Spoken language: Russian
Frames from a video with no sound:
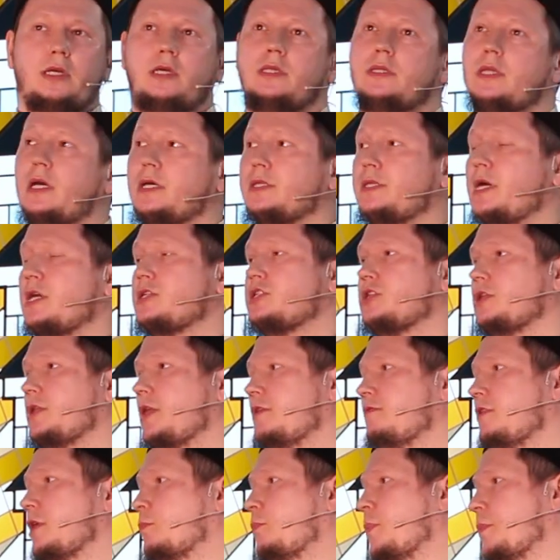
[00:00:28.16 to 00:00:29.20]
иногда
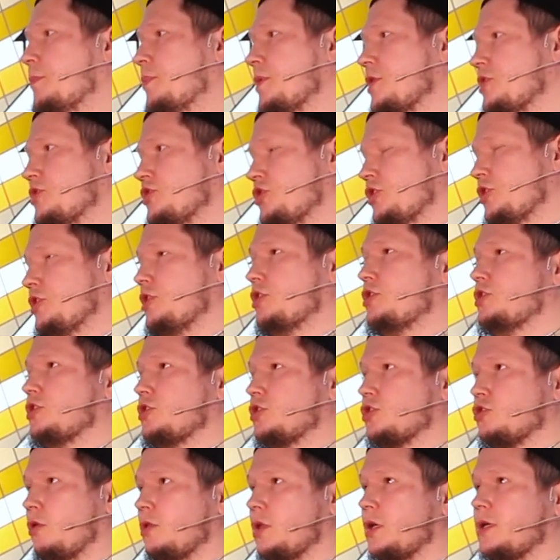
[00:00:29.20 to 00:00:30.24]
человек по причине
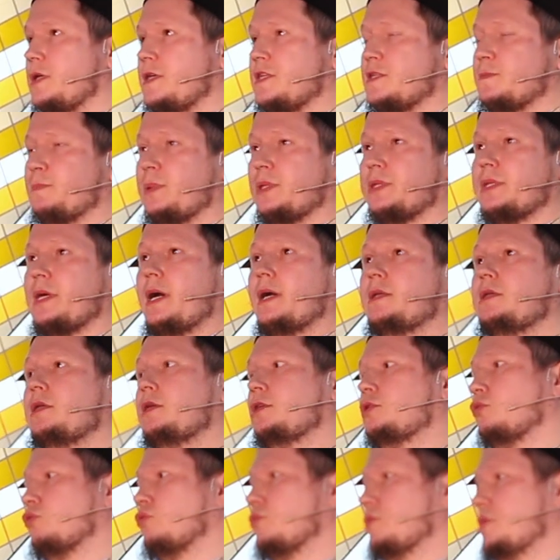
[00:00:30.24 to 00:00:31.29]
тяжелых испытаний
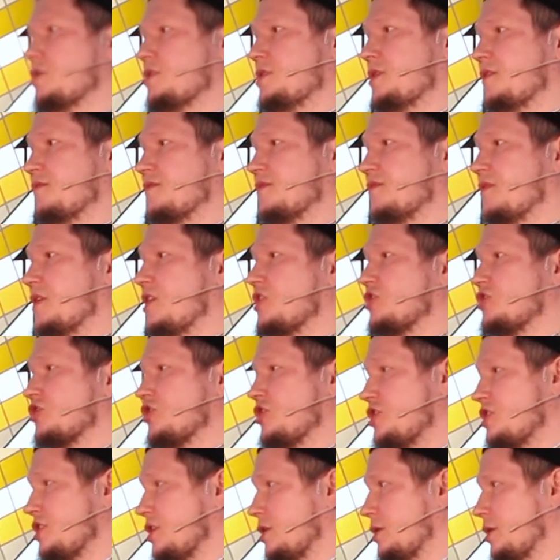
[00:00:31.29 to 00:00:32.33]
и трудностей в своей
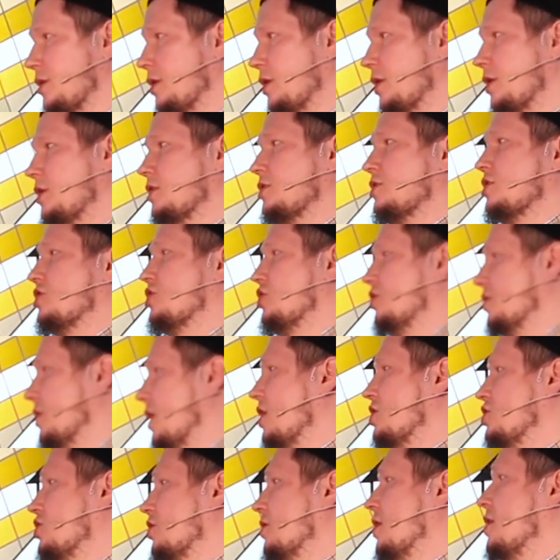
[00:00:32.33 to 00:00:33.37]
жизни
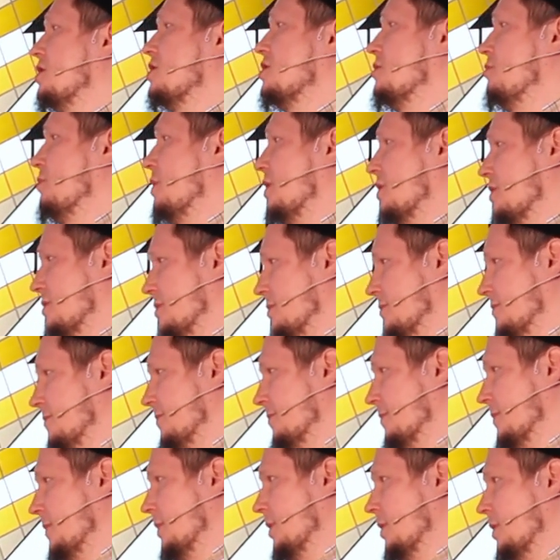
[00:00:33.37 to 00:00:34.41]
начинает желать смерти.
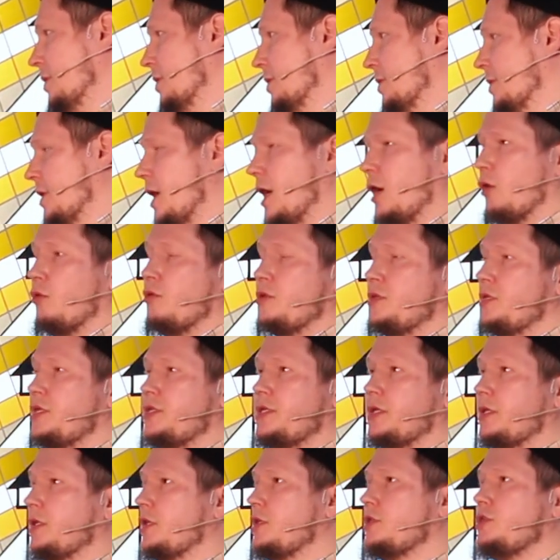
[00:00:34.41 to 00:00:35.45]
Да, он не
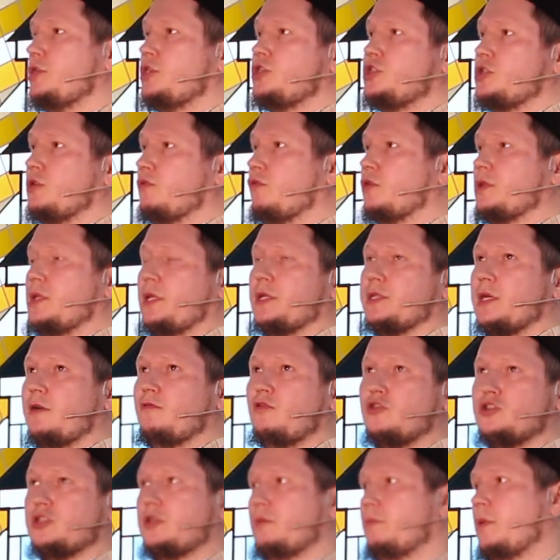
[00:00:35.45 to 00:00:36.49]
делает ничего для
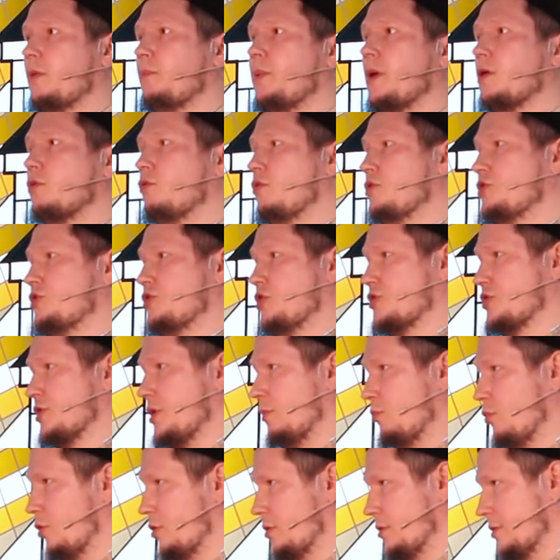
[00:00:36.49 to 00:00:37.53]
того, чтобы покончить с
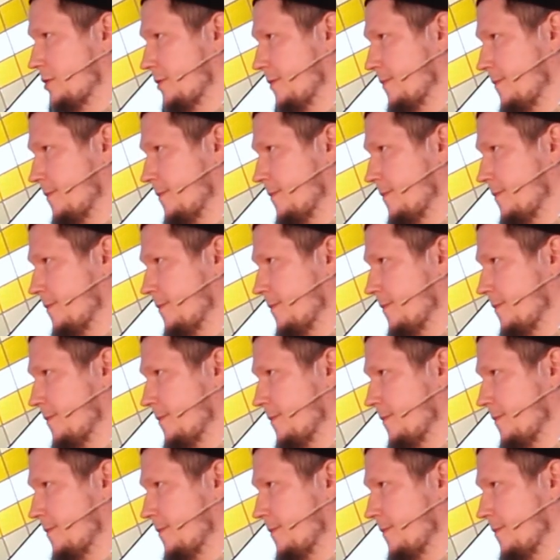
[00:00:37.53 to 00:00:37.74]
собой,